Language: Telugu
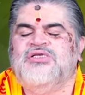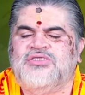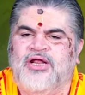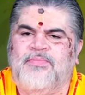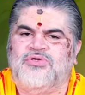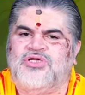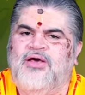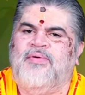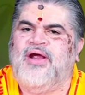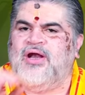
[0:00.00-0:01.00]
స్త్రీ పురుషులు
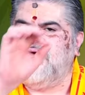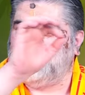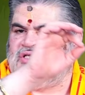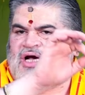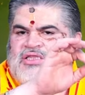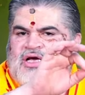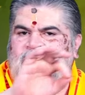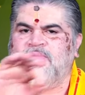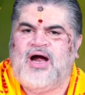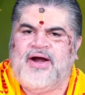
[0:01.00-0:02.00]
ఎవరైనా
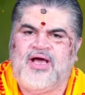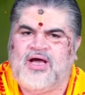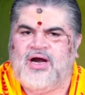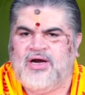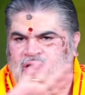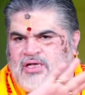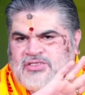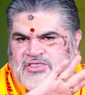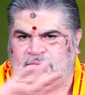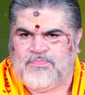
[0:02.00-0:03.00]
జాతకం అడగకండి
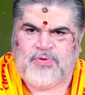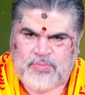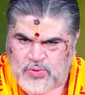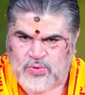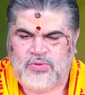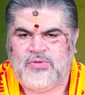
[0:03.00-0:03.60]
చెప్పము